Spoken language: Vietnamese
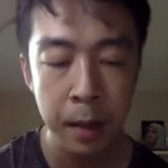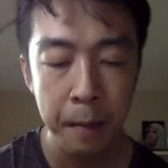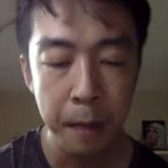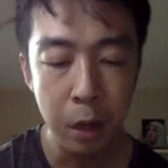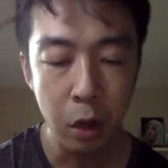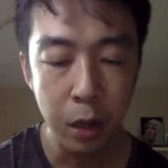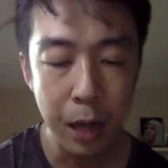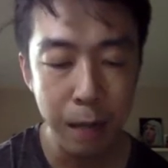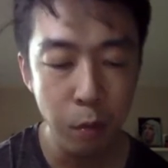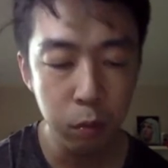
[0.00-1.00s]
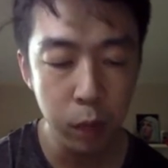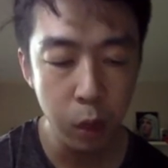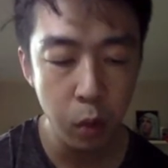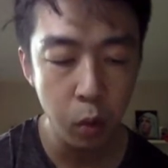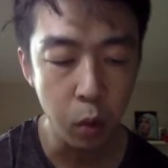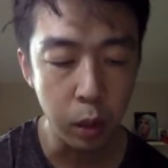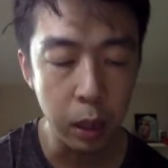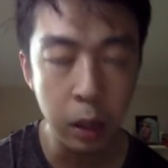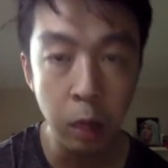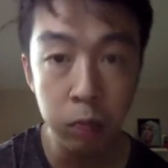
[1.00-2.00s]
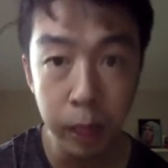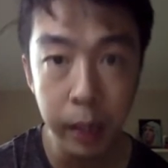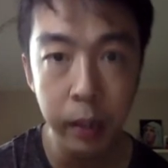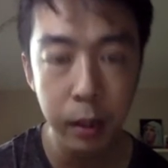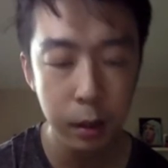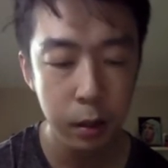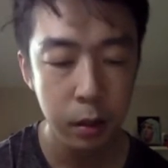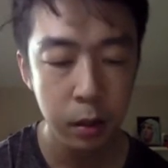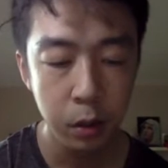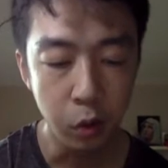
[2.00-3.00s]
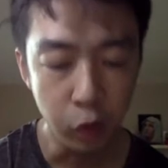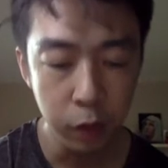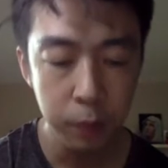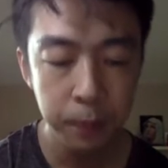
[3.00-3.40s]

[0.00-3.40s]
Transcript: mà còn là mục tiêu của các công ty tổ chức